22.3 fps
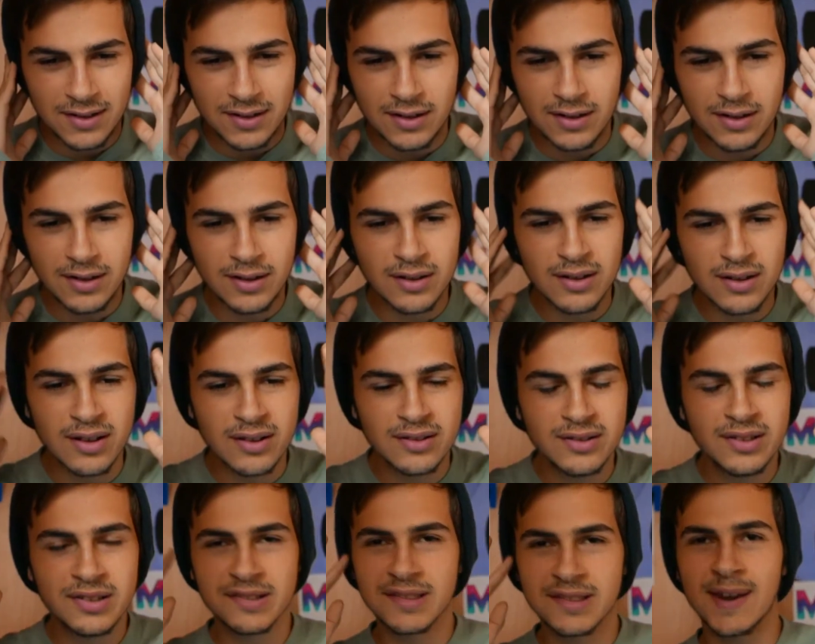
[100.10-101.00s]
di,
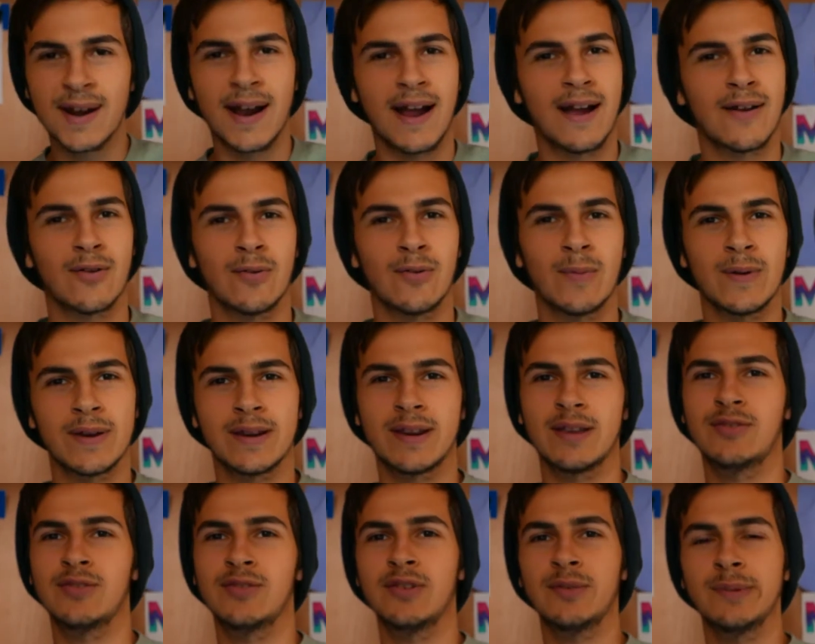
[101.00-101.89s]
di strano
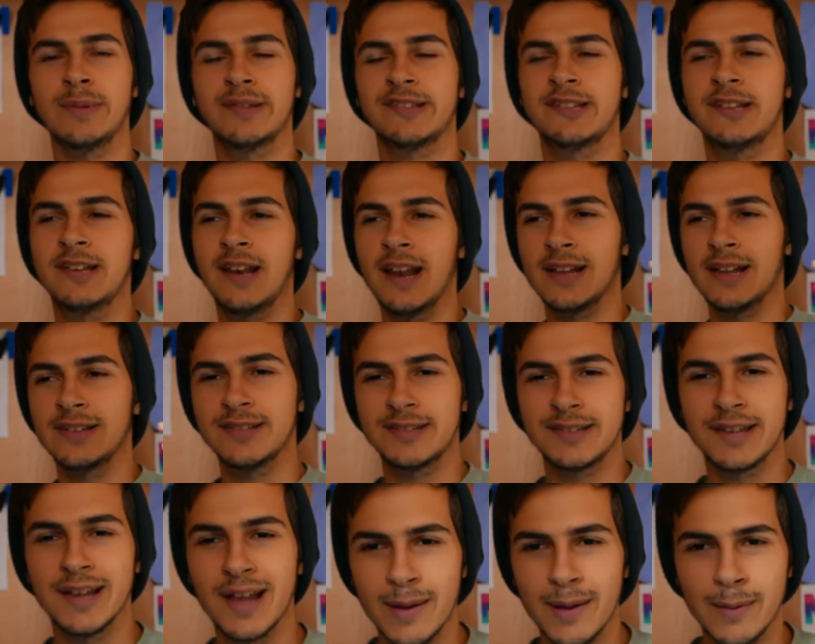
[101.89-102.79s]
perché ci siamo messi là
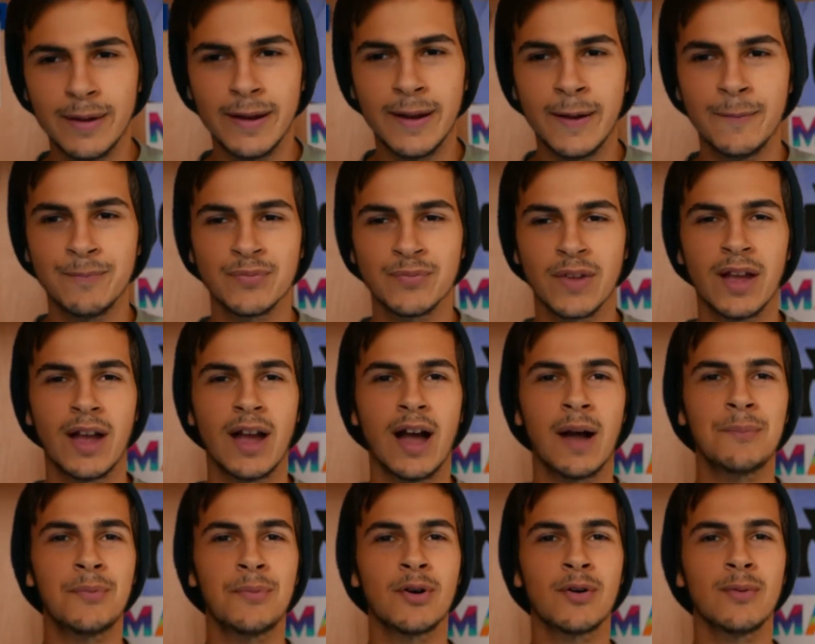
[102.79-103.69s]
insieme
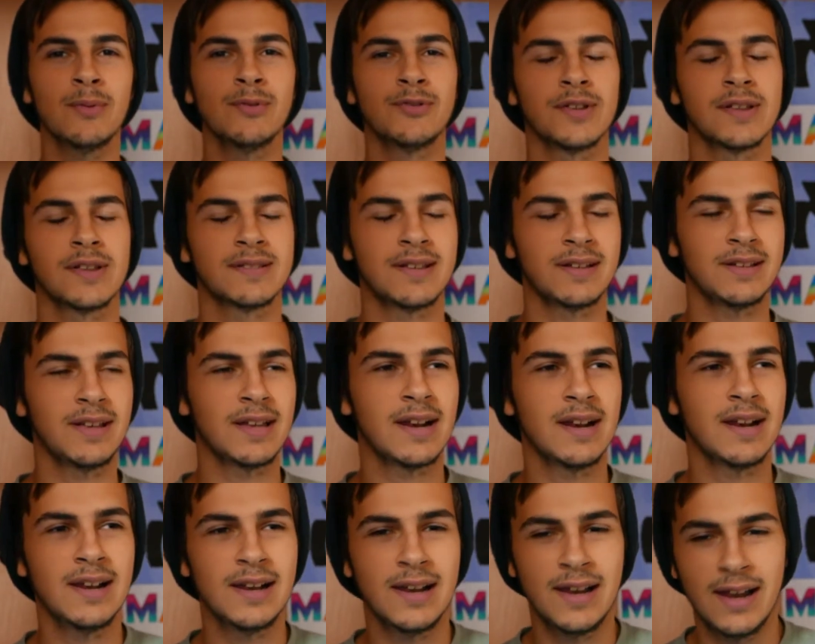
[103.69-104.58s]
abbiamo cominciato a
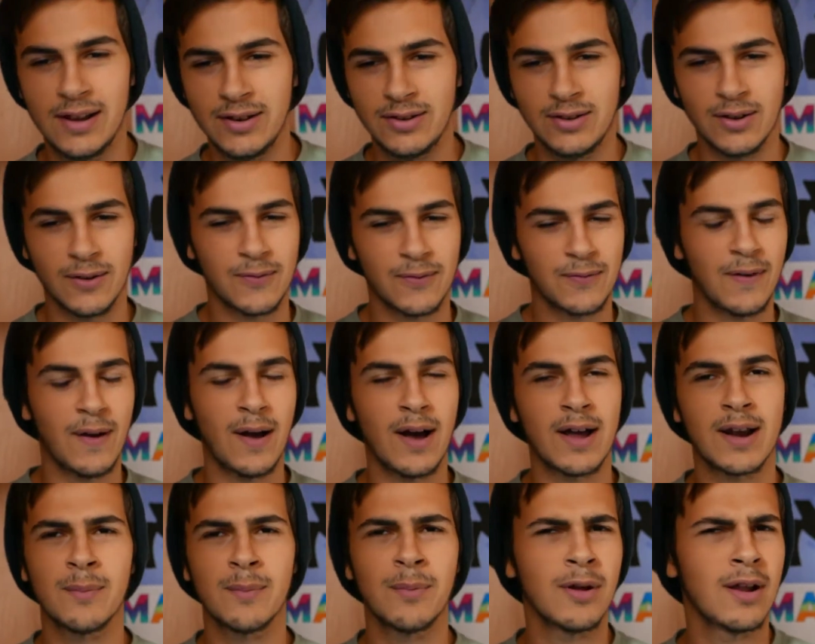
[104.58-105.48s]
tagliare il legno, a
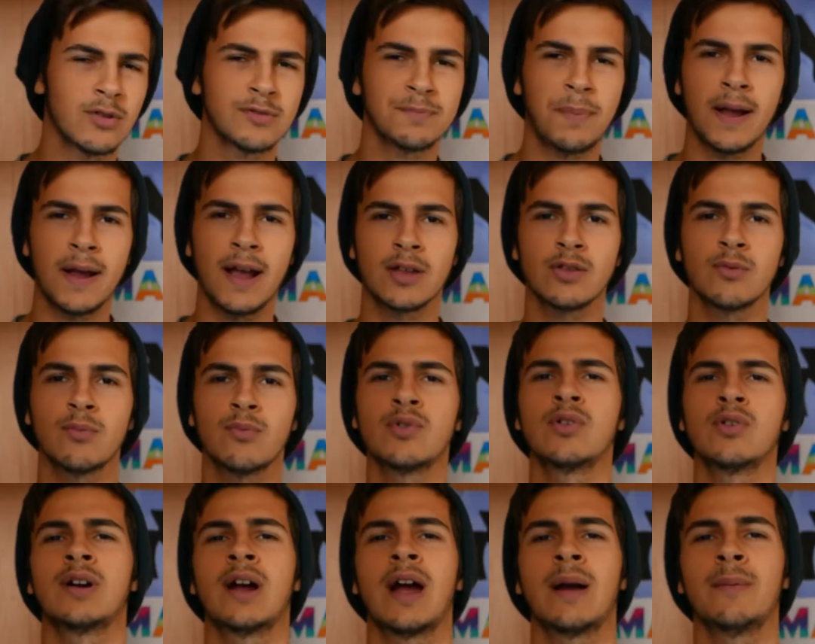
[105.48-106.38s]
fare. Abbiamo
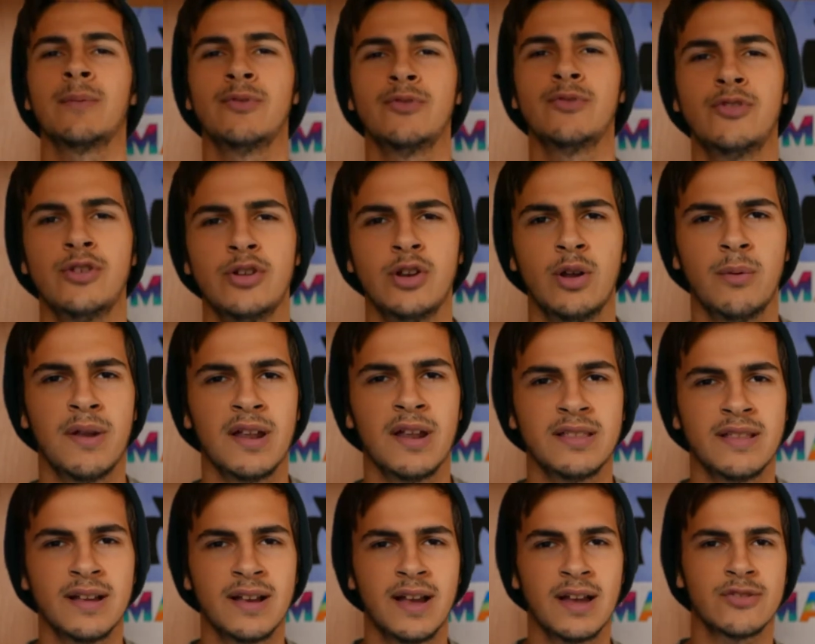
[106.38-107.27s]
spaccato pure un camioncino
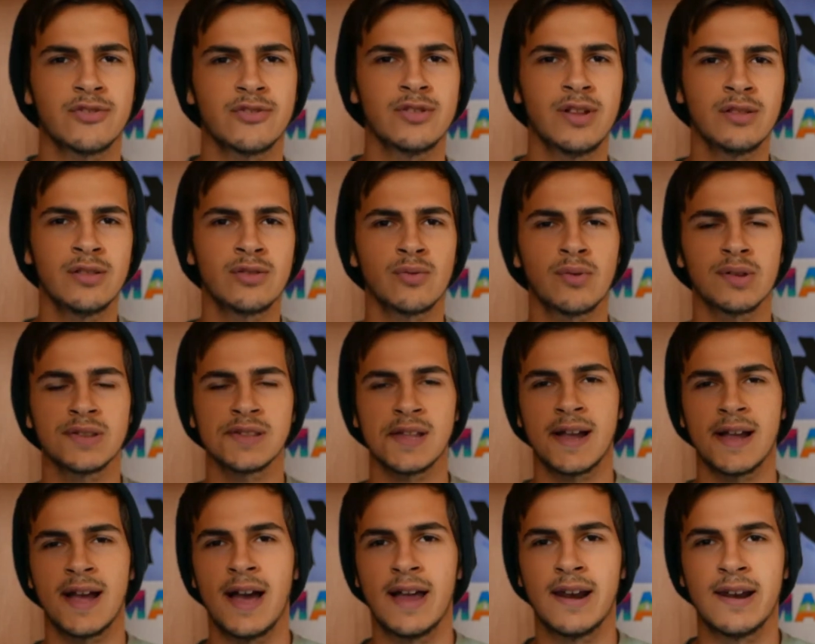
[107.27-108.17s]
per attaccarci dentro
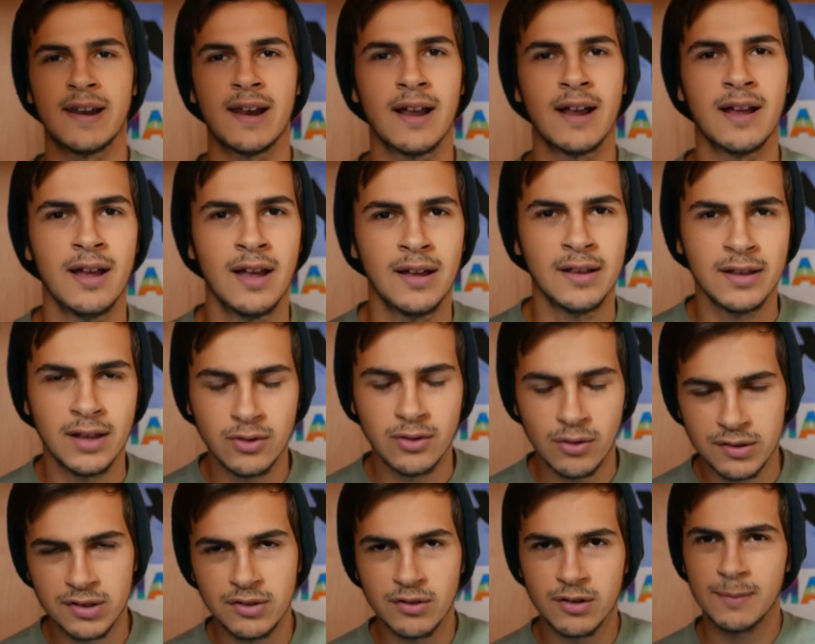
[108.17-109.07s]
questa canna
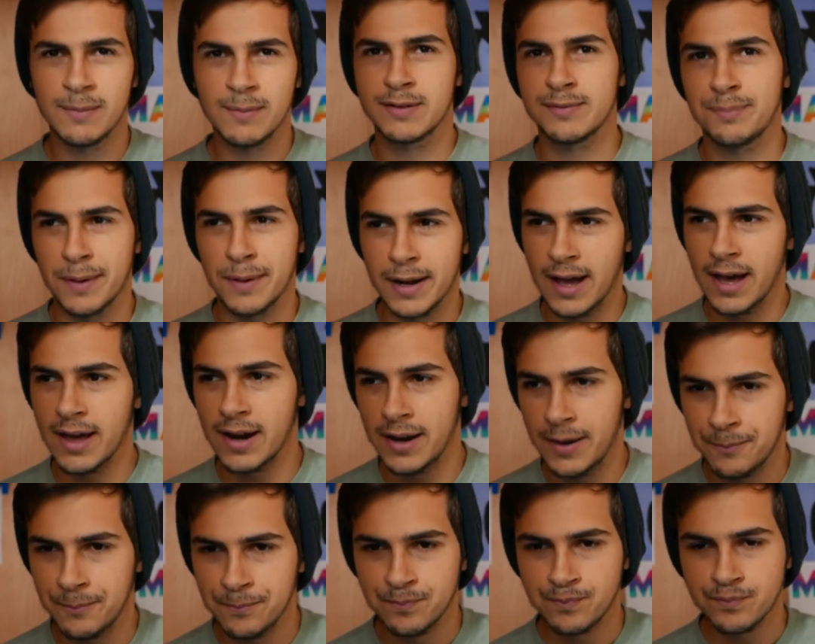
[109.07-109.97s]
dove si dovrebbe
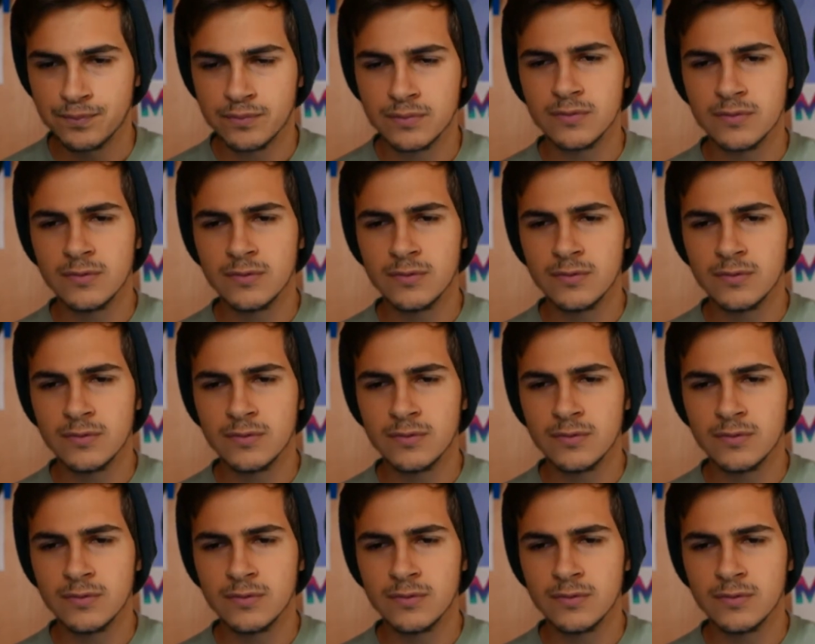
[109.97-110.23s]
sparare.